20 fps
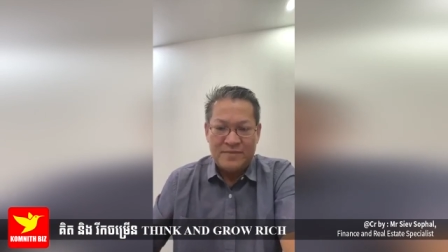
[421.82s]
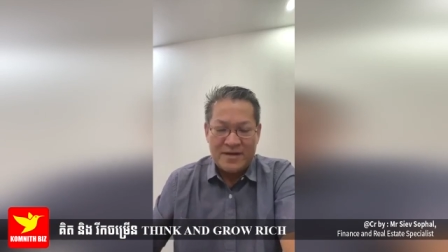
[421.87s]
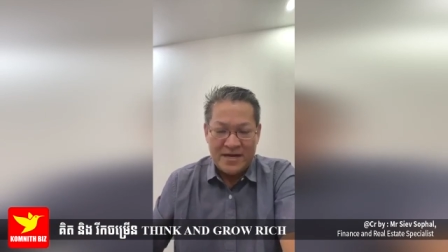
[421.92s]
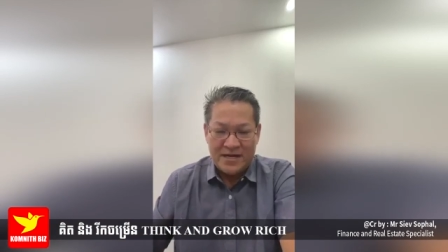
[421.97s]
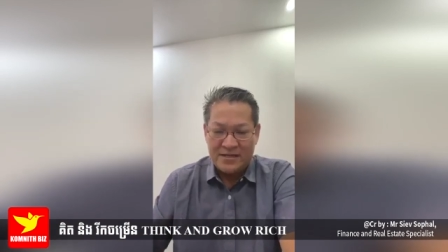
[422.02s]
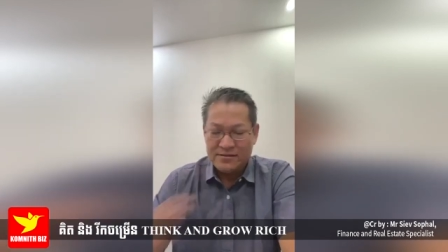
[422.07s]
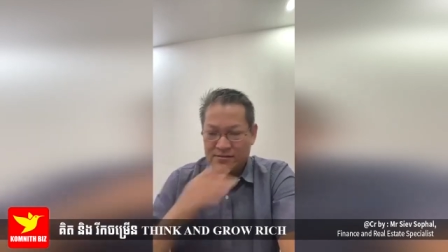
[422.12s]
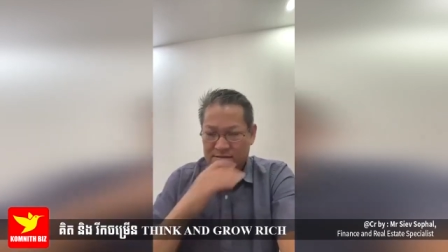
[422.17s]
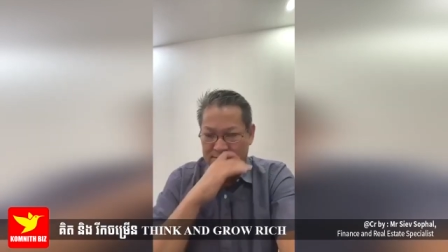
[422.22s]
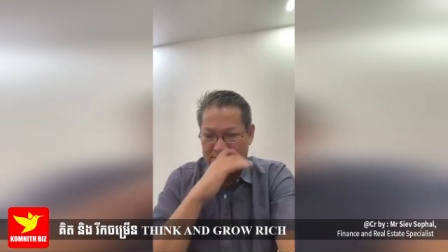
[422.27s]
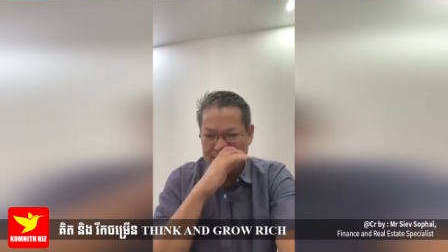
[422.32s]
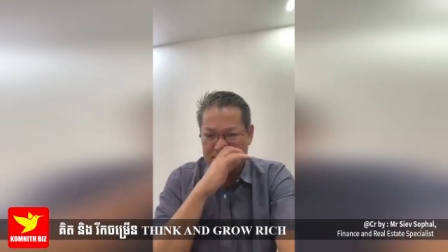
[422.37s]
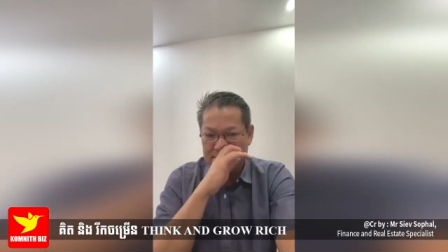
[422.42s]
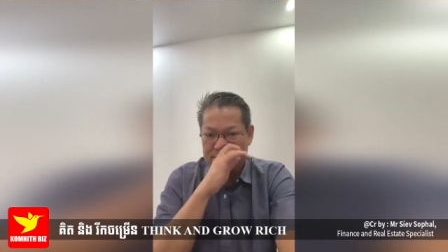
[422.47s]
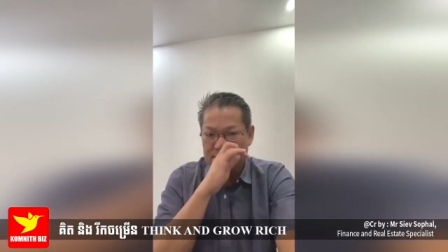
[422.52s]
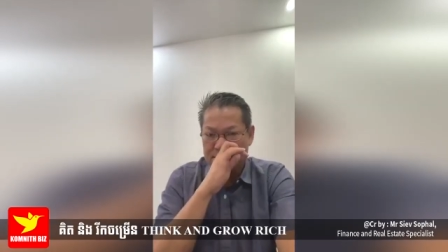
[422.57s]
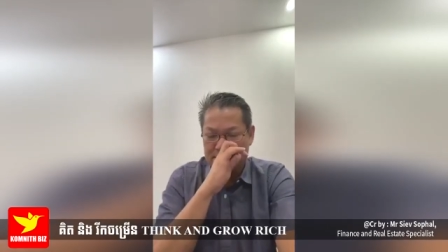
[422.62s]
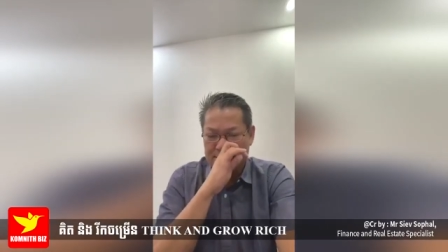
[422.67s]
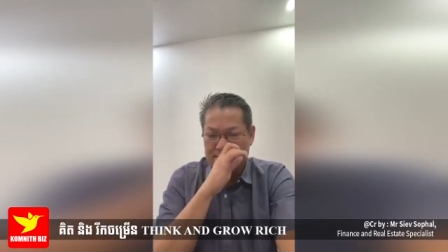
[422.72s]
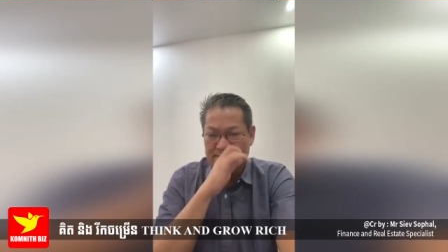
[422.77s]
bán,
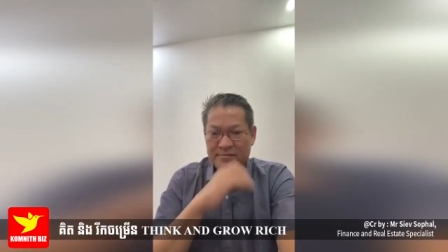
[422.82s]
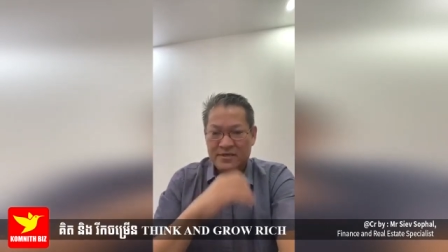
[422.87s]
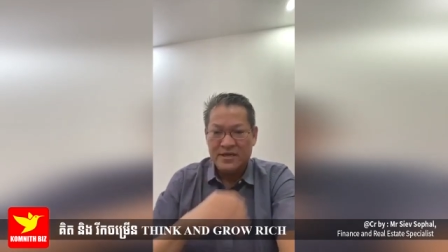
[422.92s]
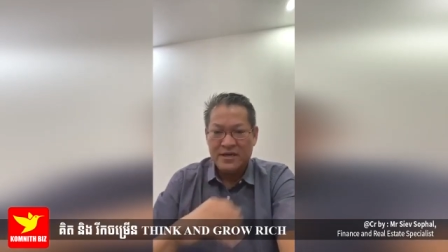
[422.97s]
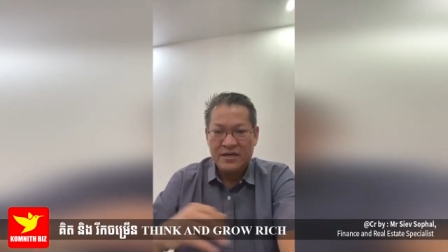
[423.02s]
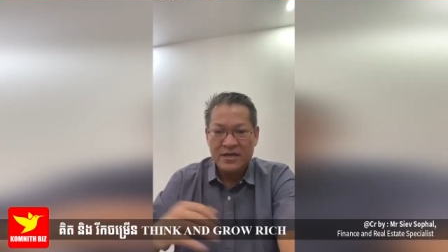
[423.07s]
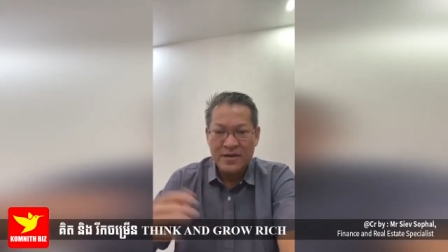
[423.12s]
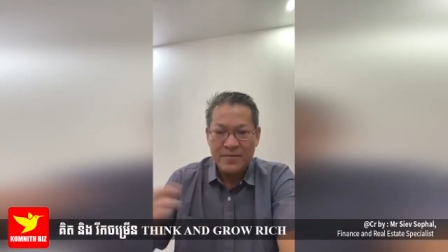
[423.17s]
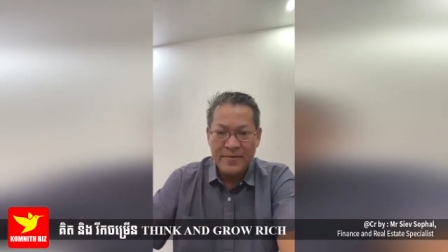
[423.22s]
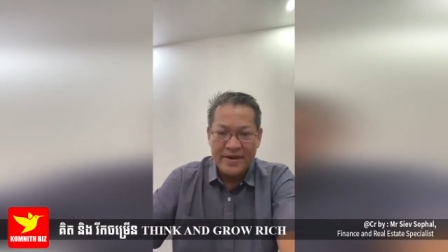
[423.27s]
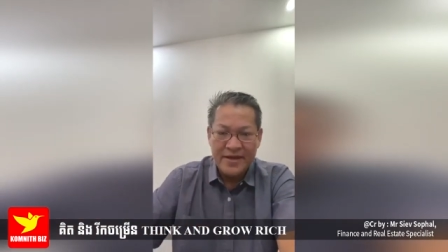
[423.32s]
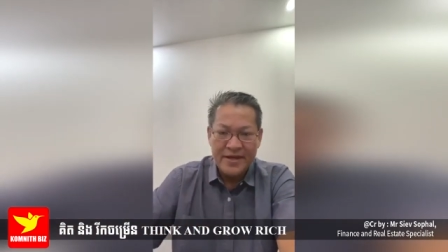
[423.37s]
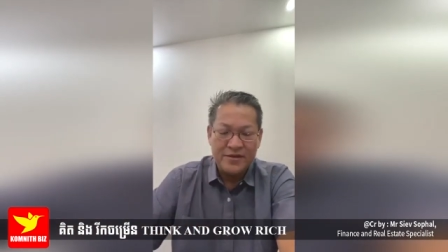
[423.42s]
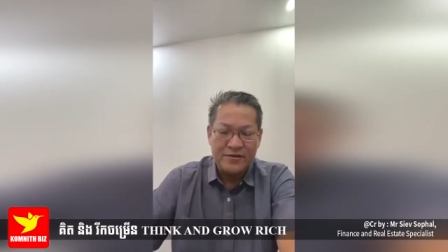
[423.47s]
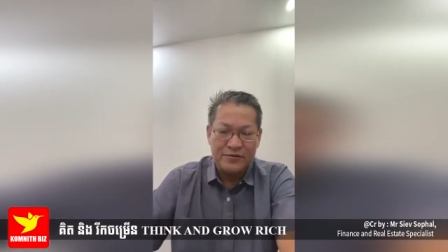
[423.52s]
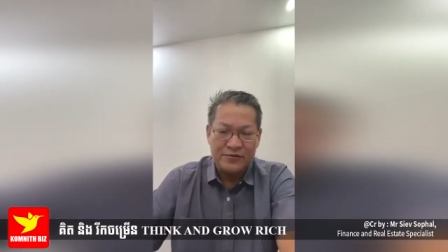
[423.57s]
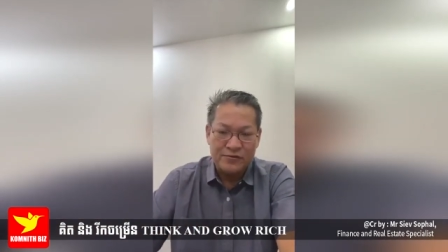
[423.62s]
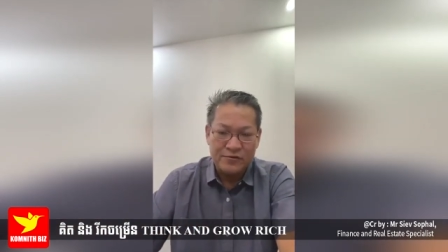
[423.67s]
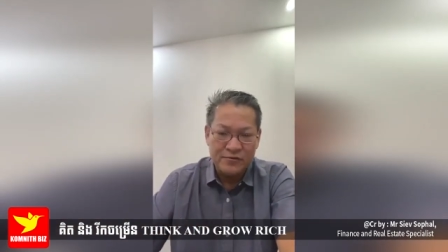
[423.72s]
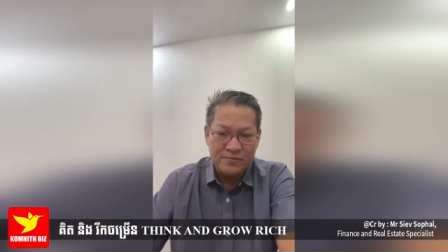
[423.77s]
Khmin
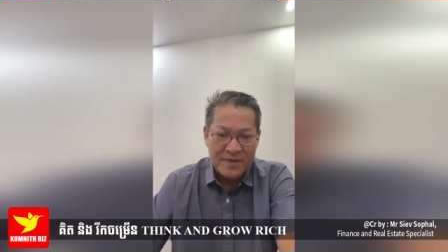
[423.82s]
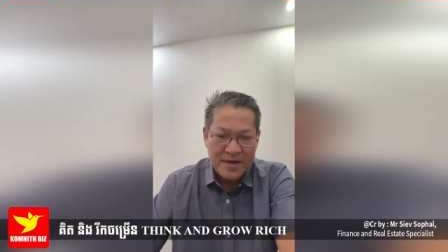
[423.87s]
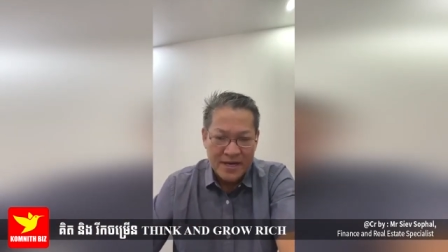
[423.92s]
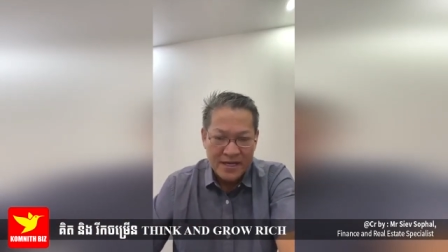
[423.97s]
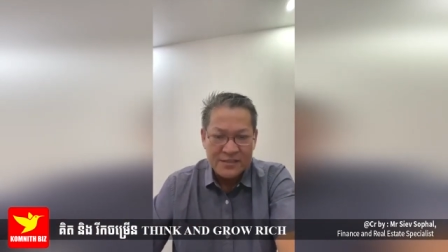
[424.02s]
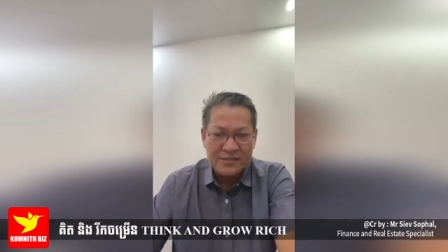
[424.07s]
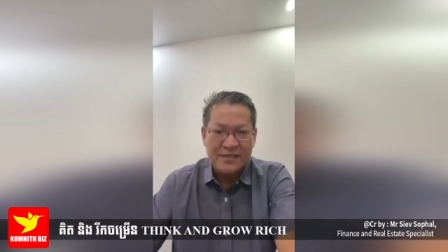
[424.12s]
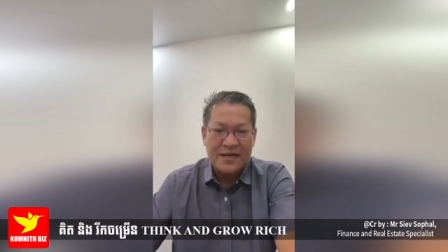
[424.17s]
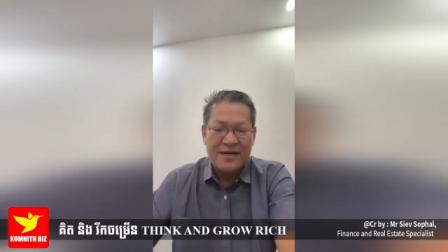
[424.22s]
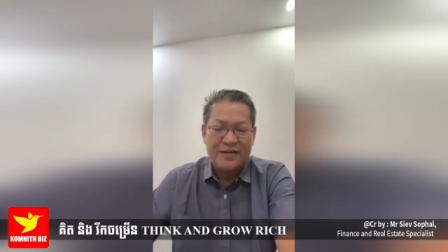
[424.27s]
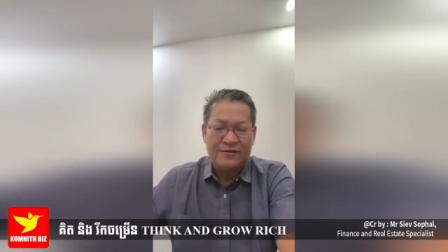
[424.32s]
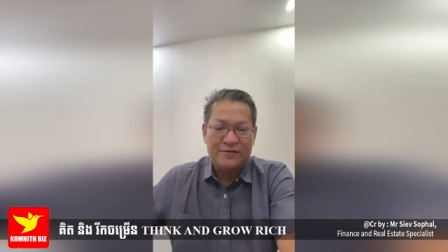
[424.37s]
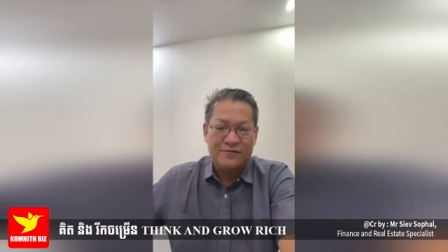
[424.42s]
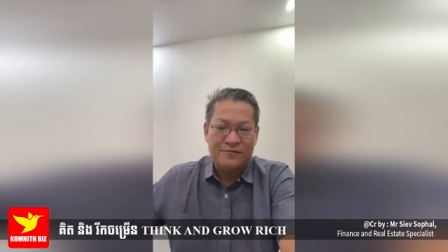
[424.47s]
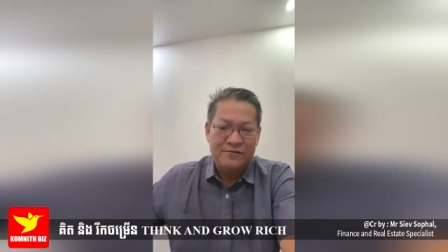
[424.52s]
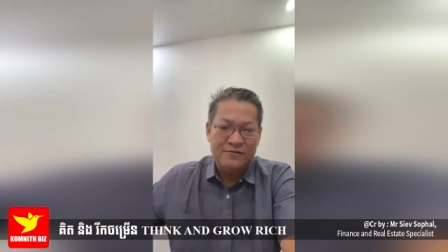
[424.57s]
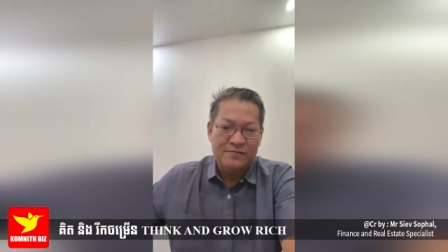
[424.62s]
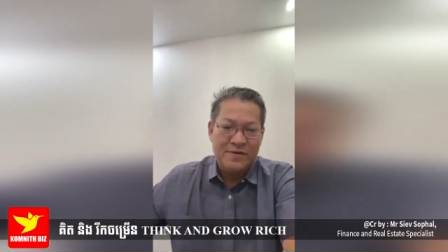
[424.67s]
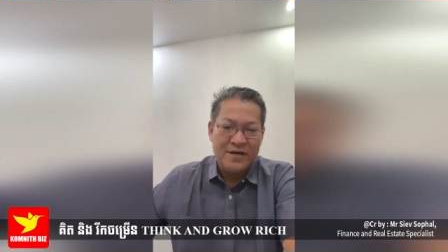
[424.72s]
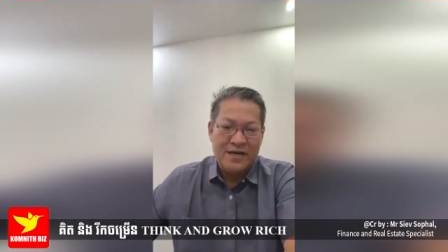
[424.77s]
của tụi bán, chắc của
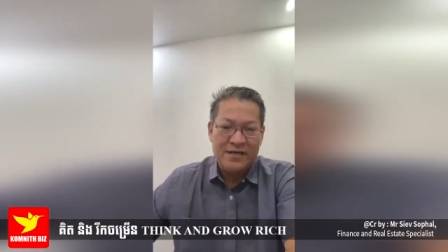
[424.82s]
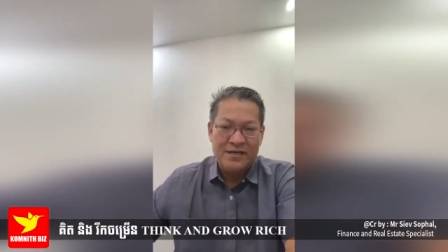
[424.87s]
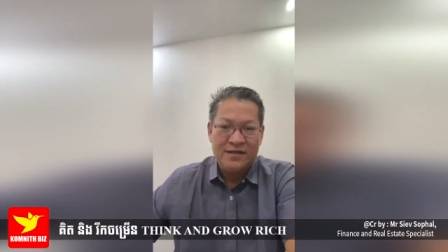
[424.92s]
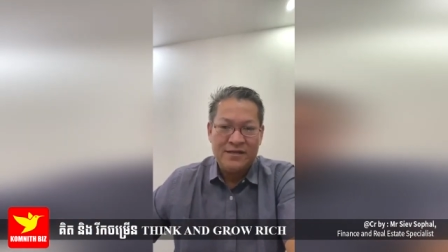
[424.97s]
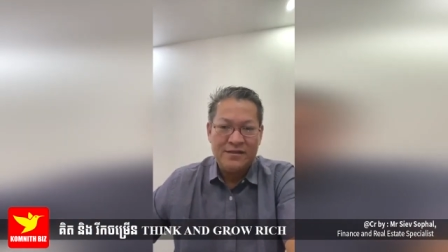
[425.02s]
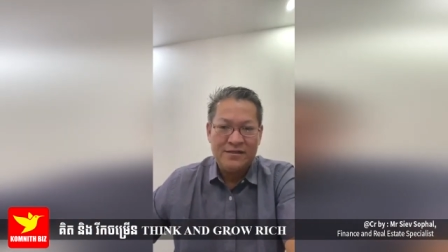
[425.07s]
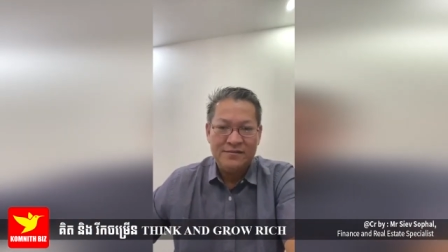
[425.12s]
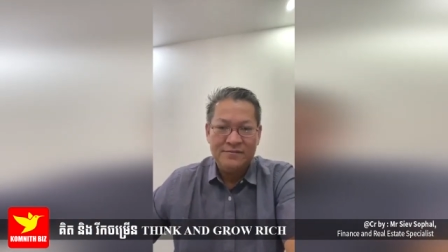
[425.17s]
tụi bán.